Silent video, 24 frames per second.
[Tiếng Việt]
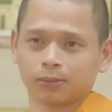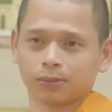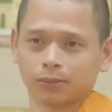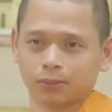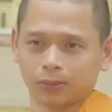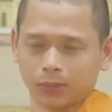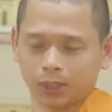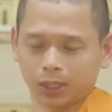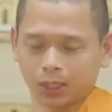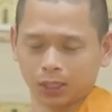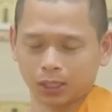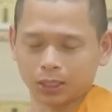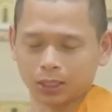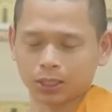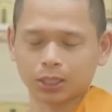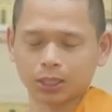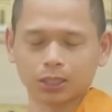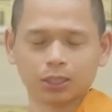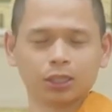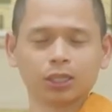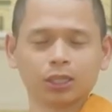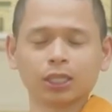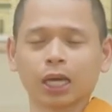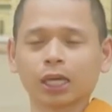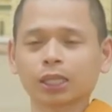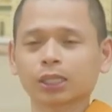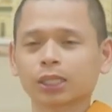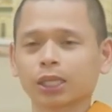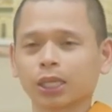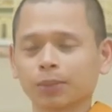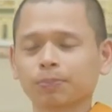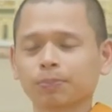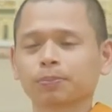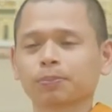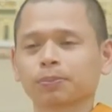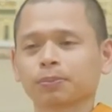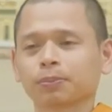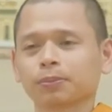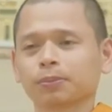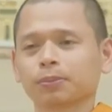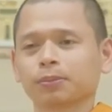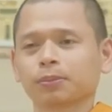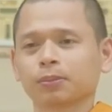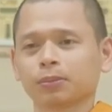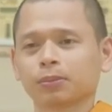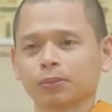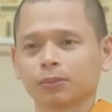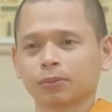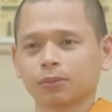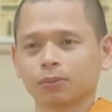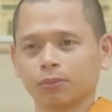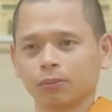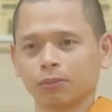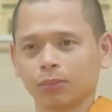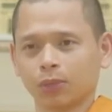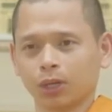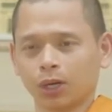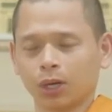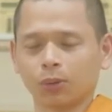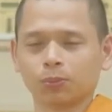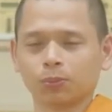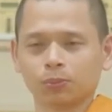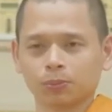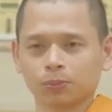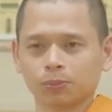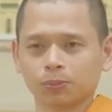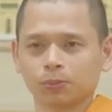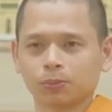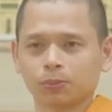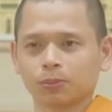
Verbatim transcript: thì sư hướng dẫn tiếp một